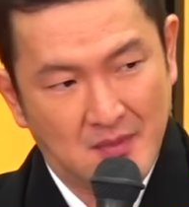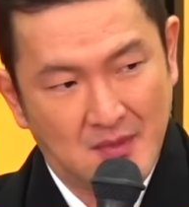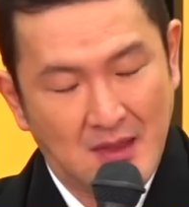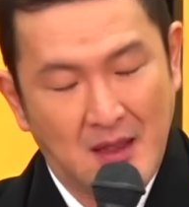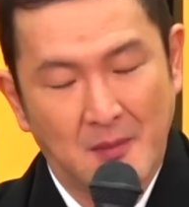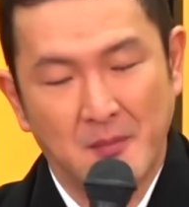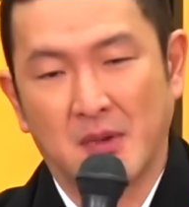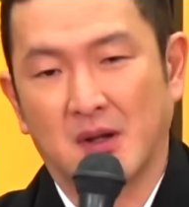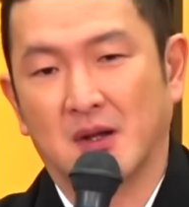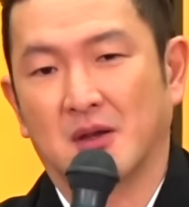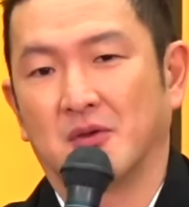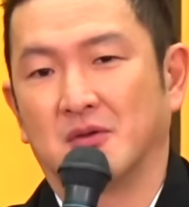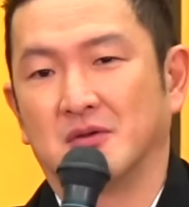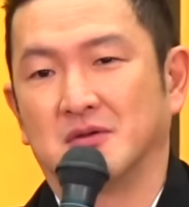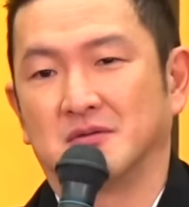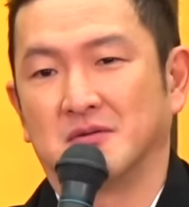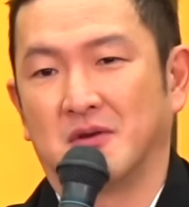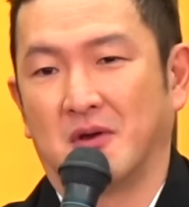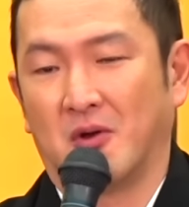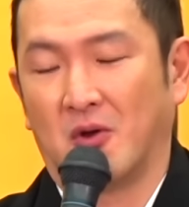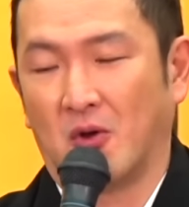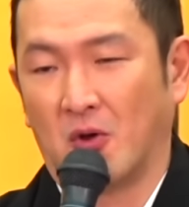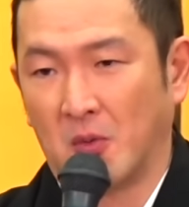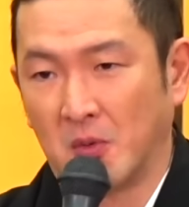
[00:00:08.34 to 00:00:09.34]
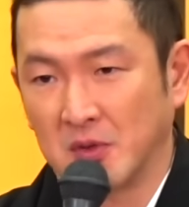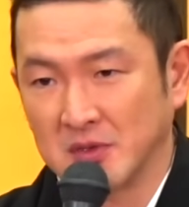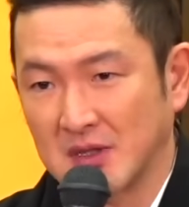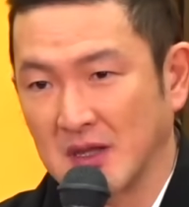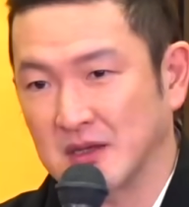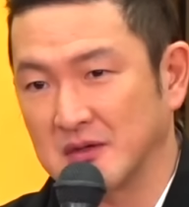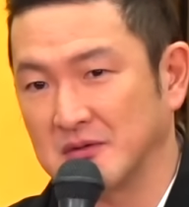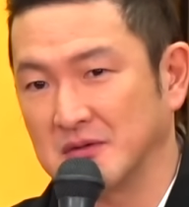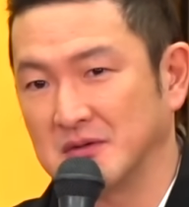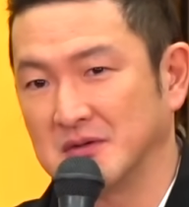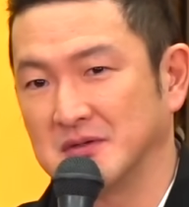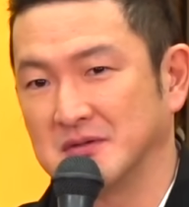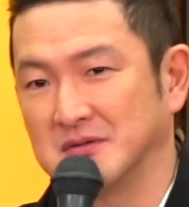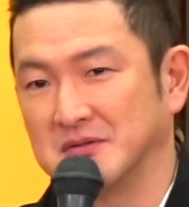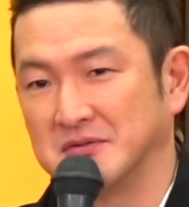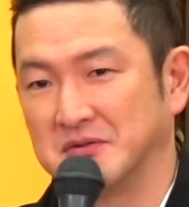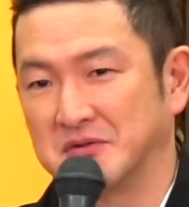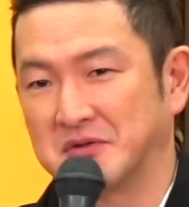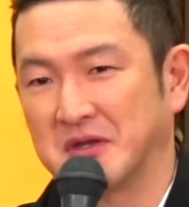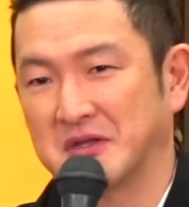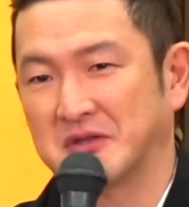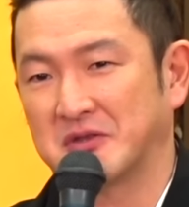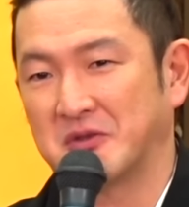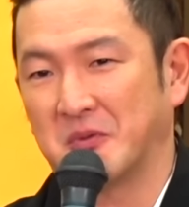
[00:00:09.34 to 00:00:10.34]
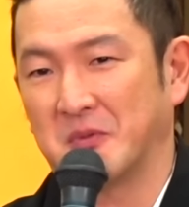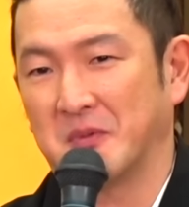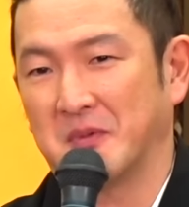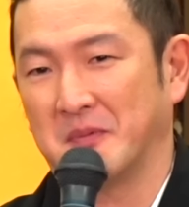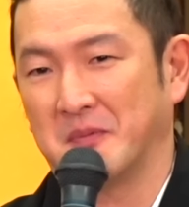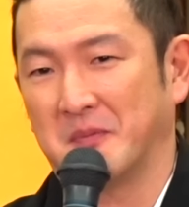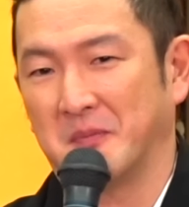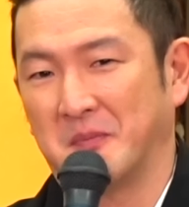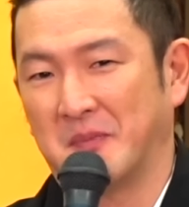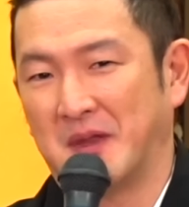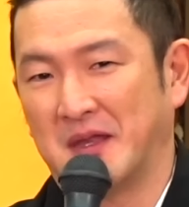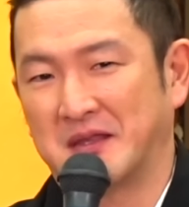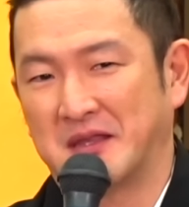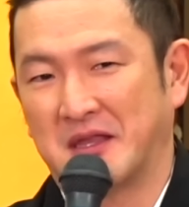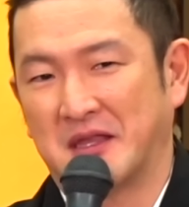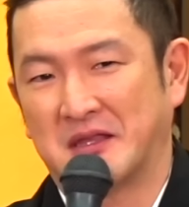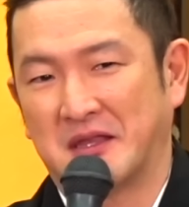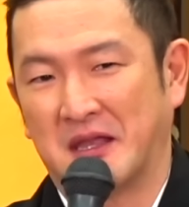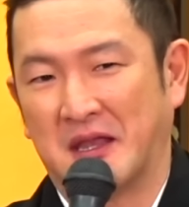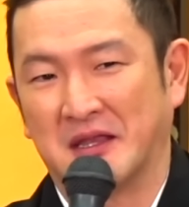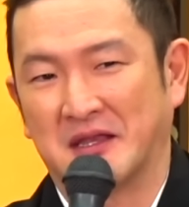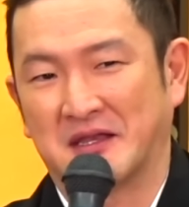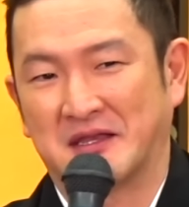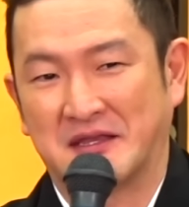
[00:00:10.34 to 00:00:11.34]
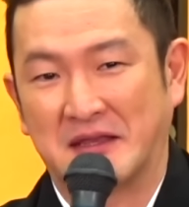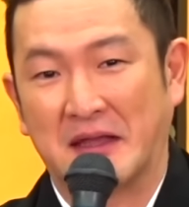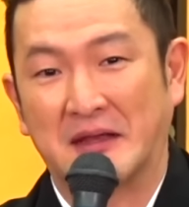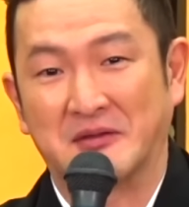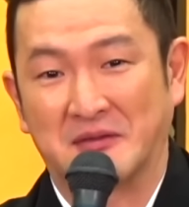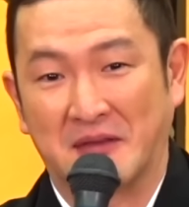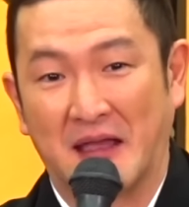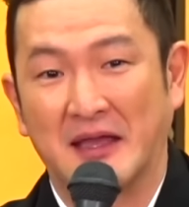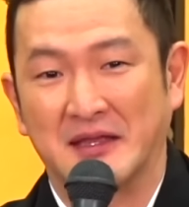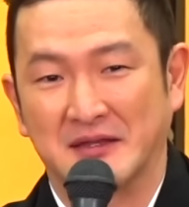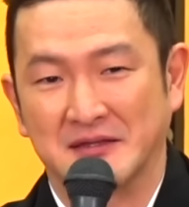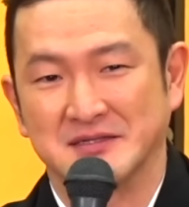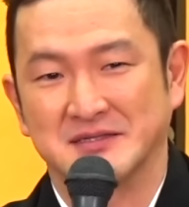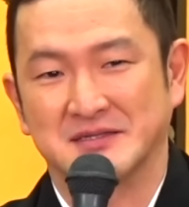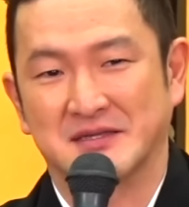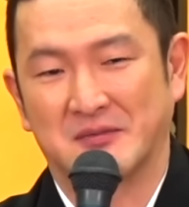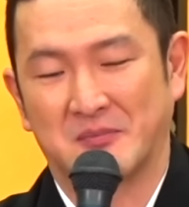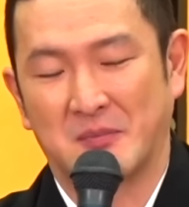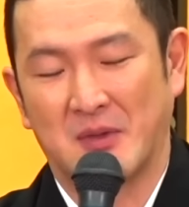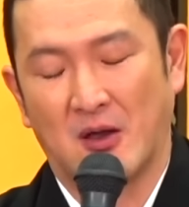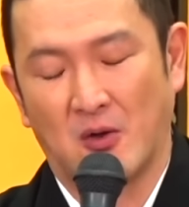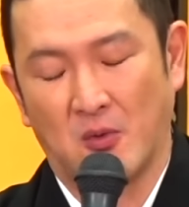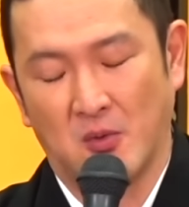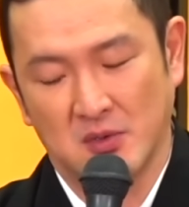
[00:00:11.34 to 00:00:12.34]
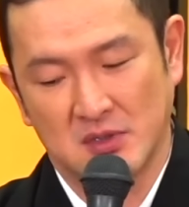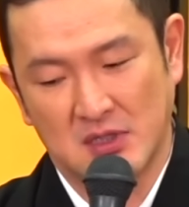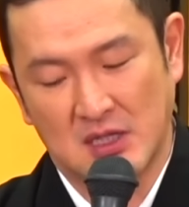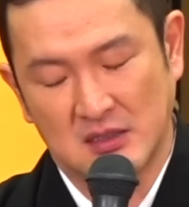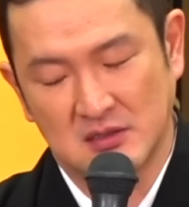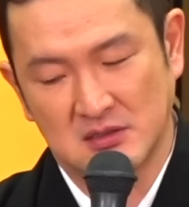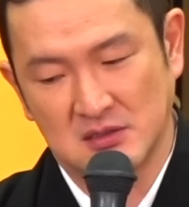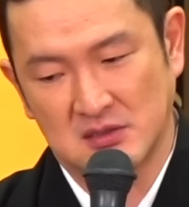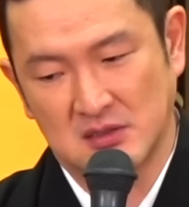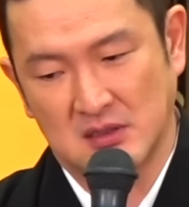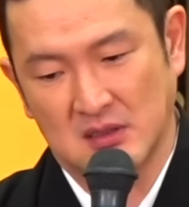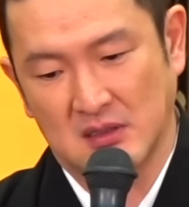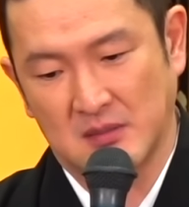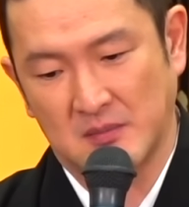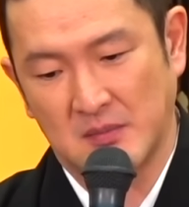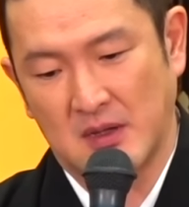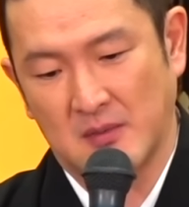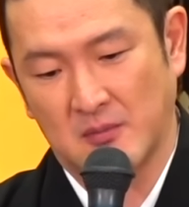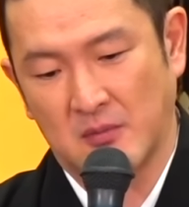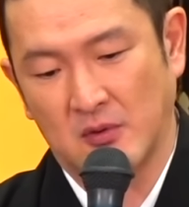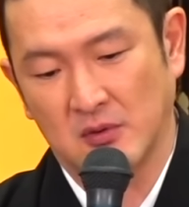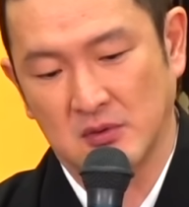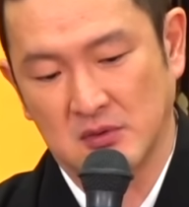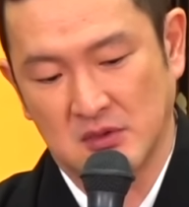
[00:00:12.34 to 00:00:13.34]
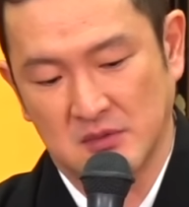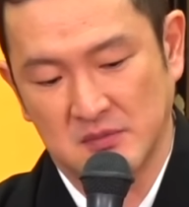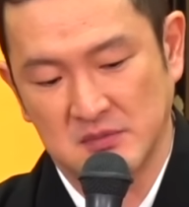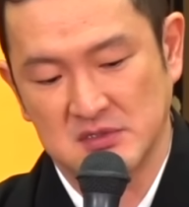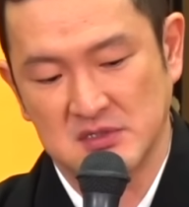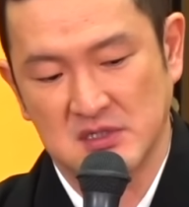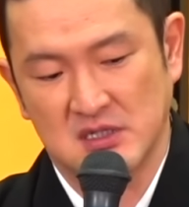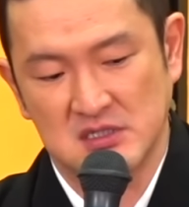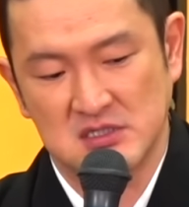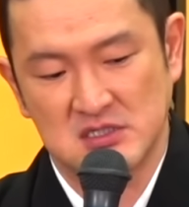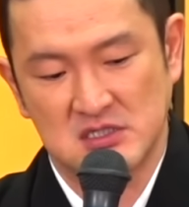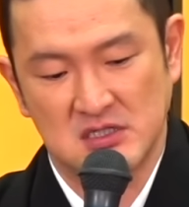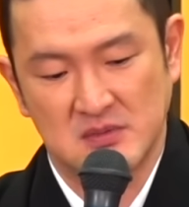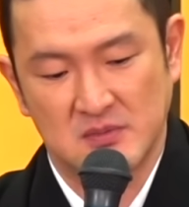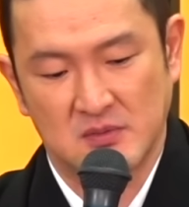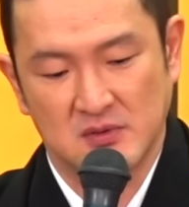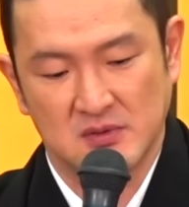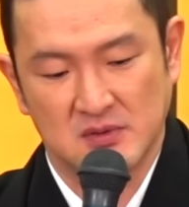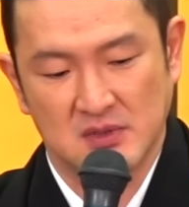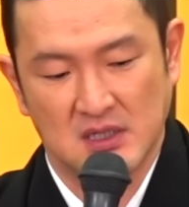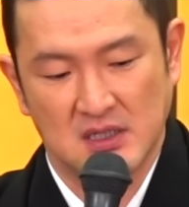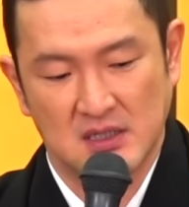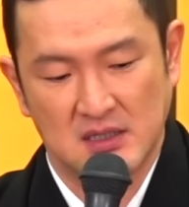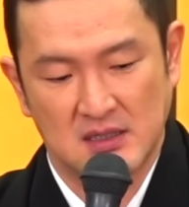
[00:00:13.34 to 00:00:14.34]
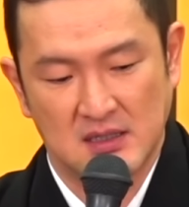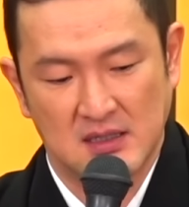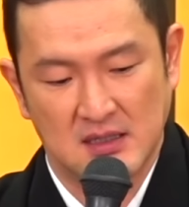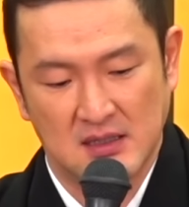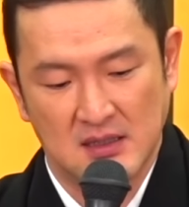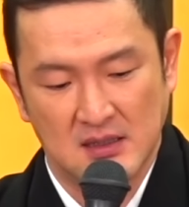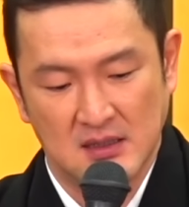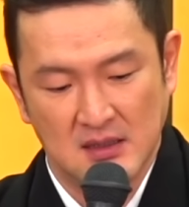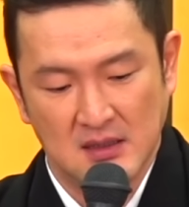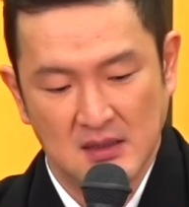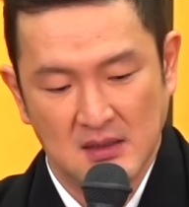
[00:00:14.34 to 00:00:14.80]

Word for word: あんまり重たく受け止めていただきたくないんですけど、まあ、重たくっていうか、まあ、本当に難しい問題で、